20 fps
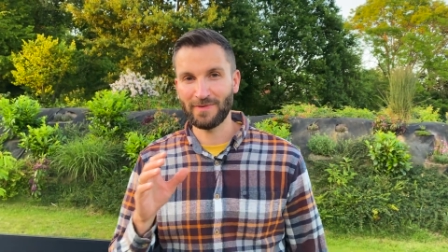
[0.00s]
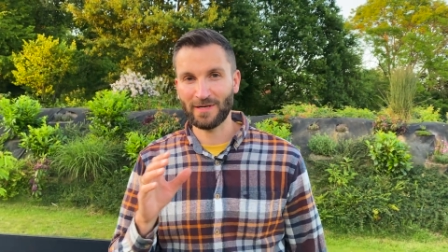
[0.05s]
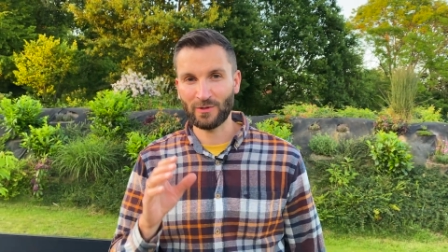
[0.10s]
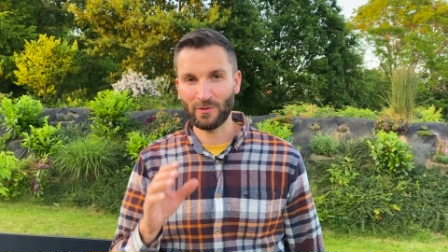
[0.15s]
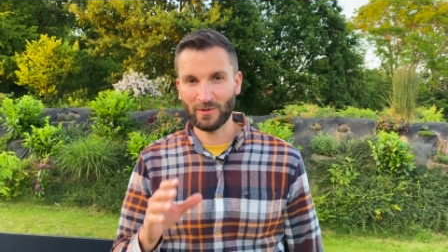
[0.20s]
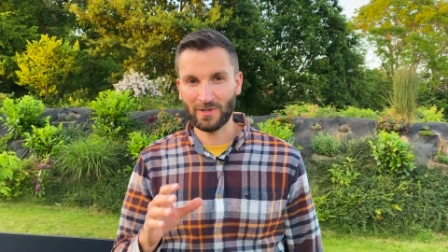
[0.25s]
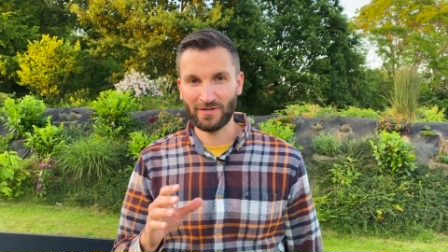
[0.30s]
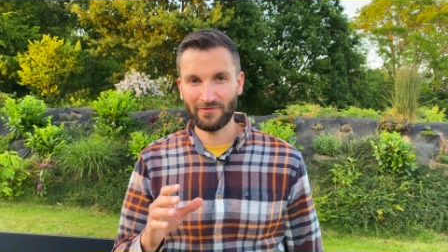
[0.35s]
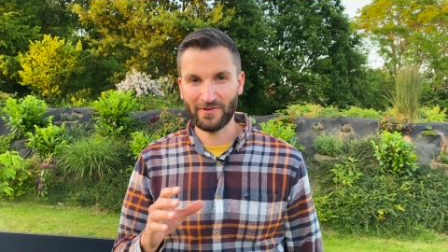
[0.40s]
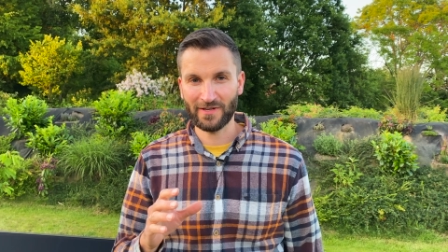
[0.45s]
ein
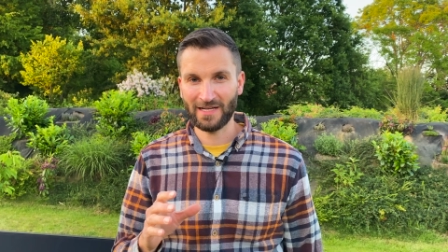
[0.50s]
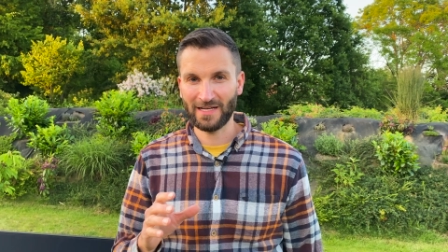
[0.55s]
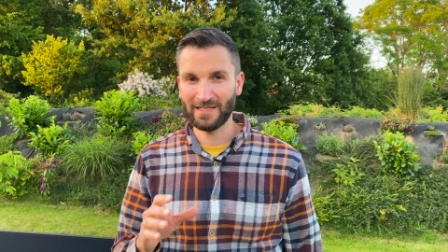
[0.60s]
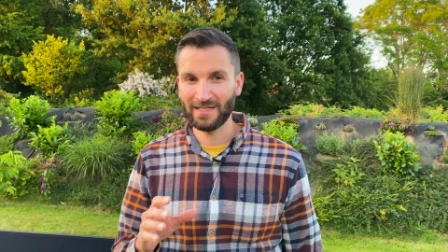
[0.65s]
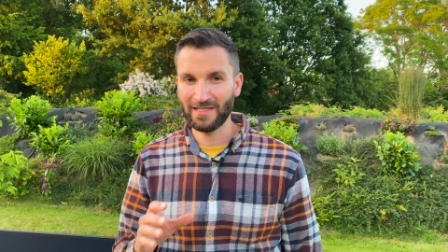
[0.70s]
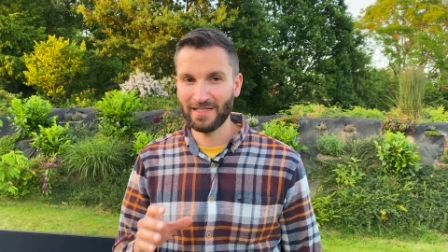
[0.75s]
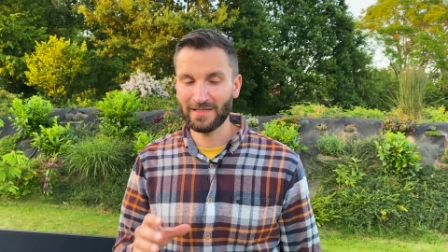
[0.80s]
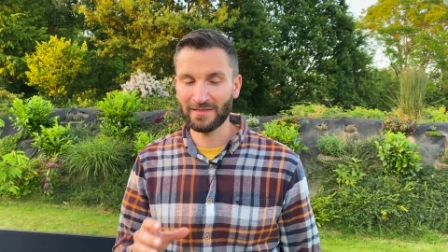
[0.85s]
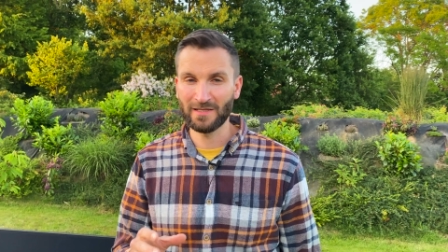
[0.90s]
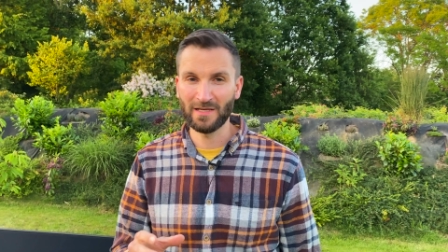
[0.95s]
Balkonkraftwerk
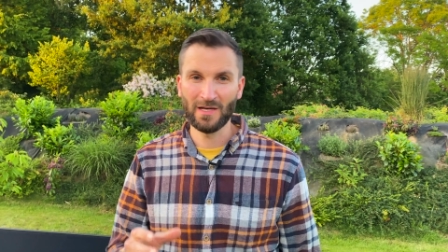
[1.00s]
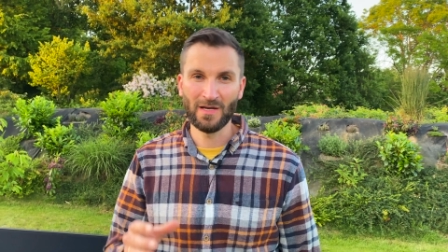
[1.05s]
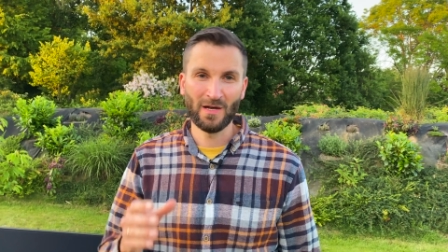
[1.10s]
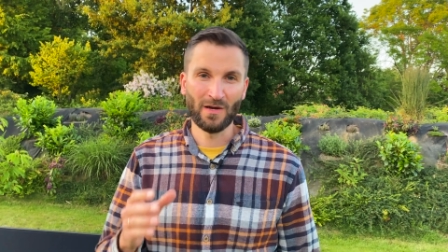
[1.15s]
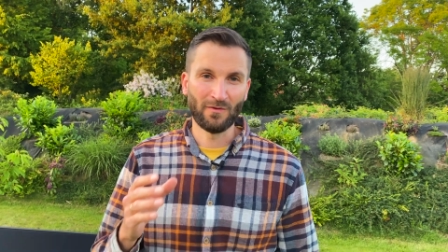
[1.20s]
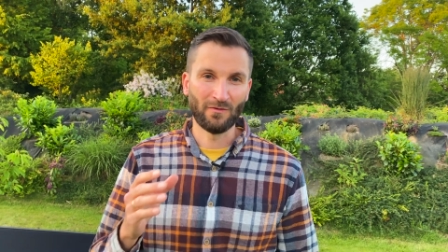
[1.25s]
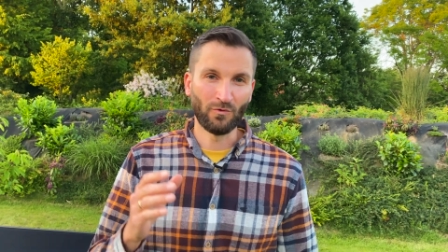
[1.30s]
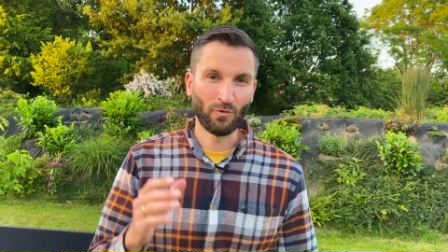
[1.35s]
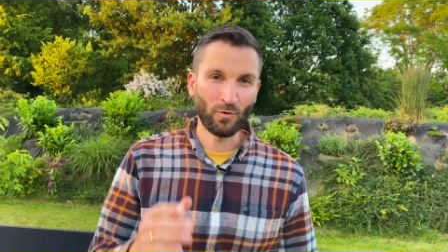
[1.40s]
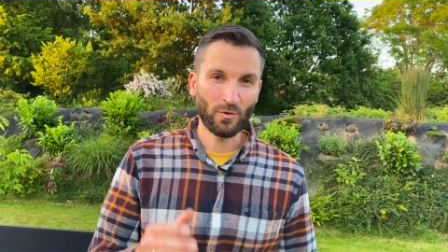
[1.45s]
anlegt,
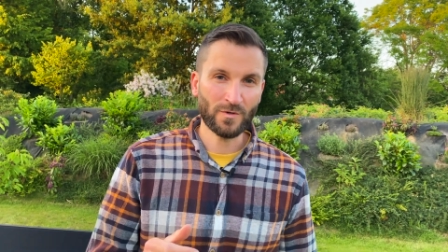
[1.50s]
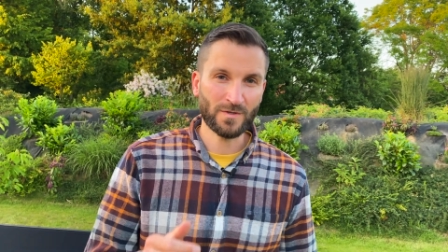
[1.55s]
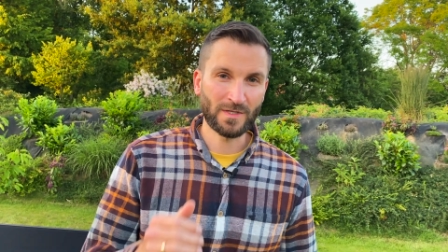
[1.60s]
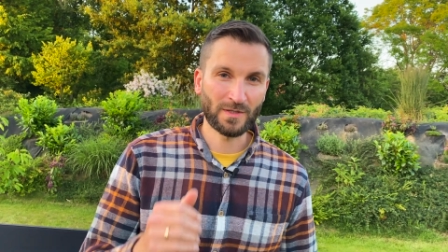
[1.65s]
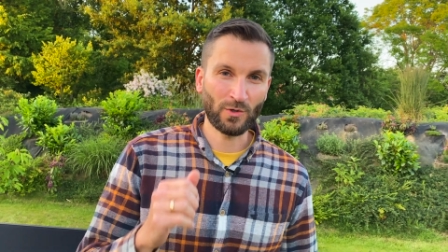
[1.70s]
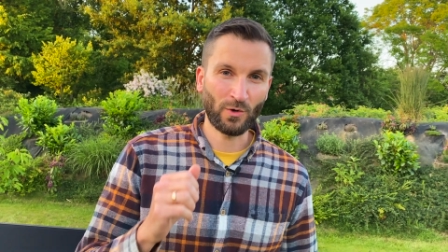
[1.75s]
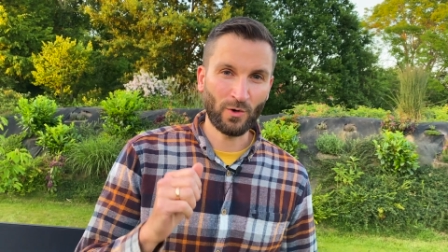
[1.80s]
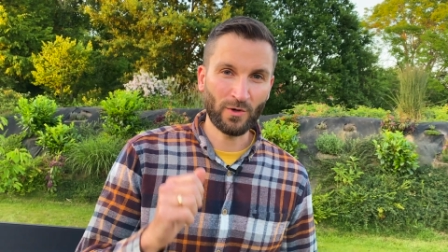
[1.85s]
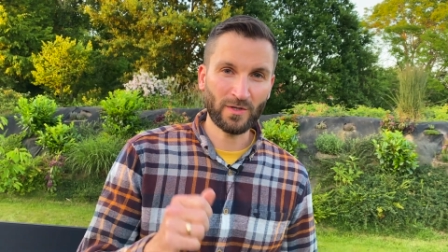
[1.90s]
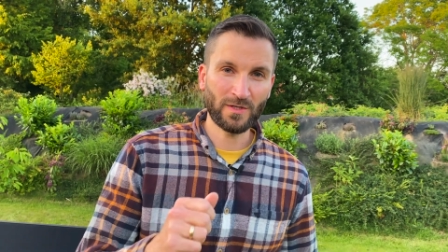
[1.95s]
wo
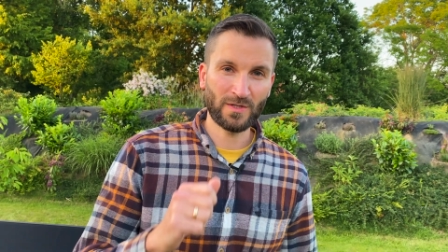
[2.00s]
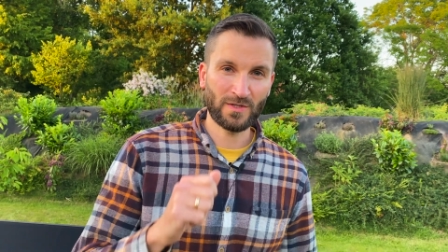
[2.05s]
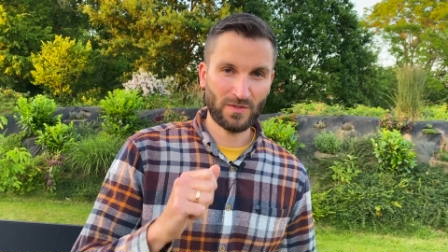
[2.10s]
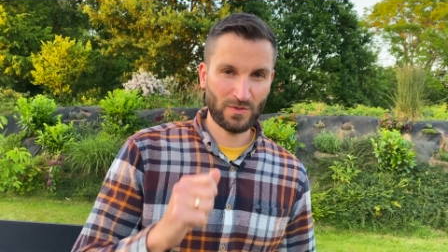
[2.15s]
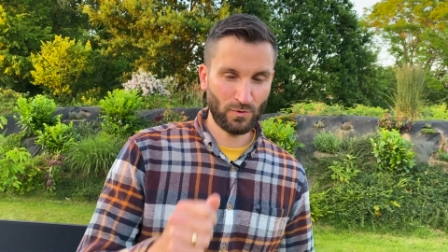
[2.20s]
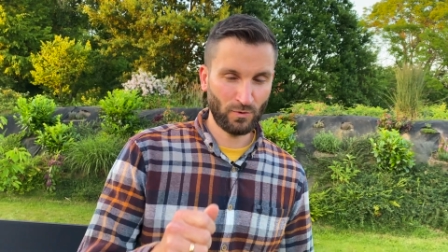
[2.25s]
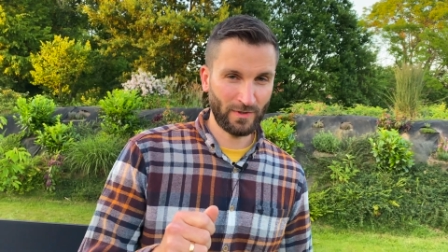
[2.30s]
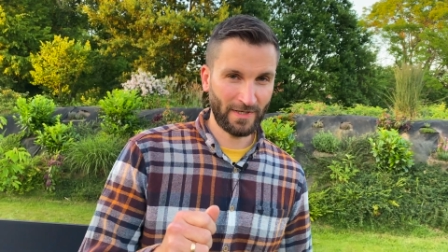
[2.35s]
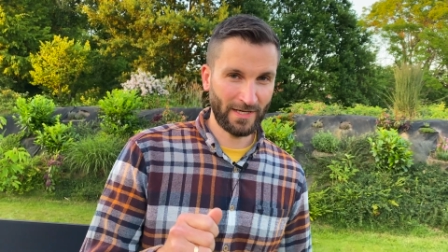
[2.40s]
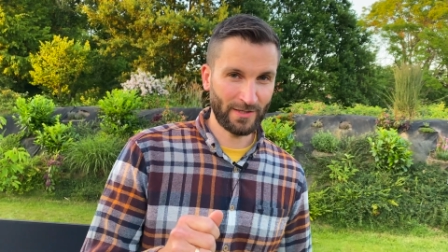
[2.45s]
sind eure
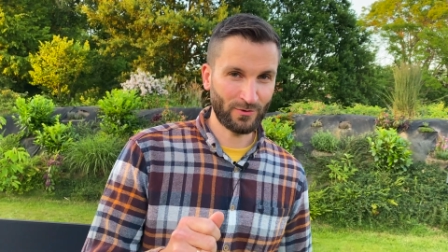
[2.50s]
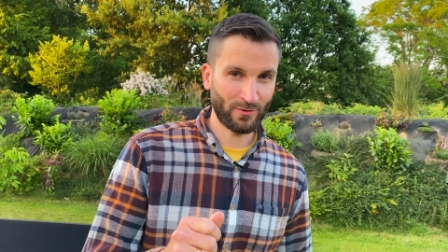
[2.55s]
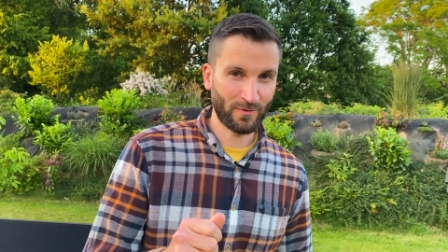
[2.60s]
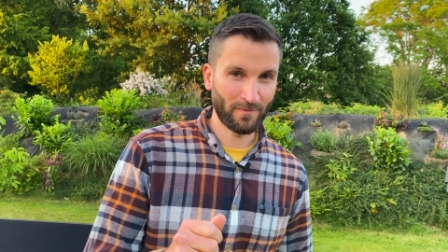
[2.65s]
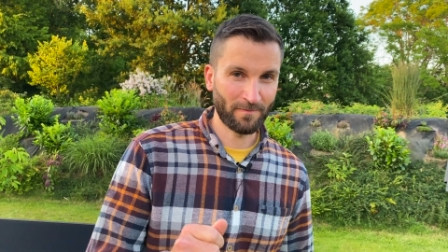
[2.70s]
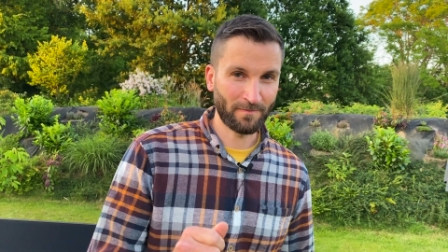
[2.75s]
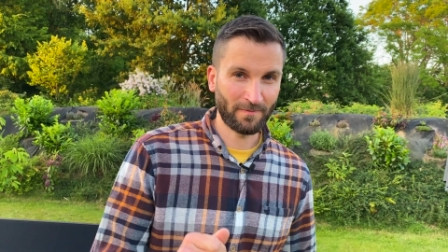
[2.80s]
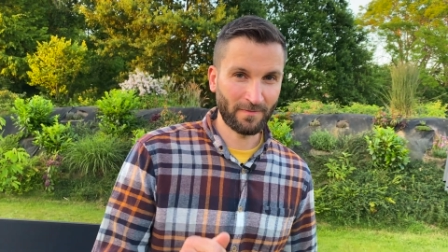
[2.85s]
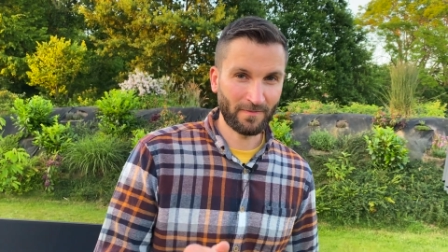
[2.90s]
Zuleitungen?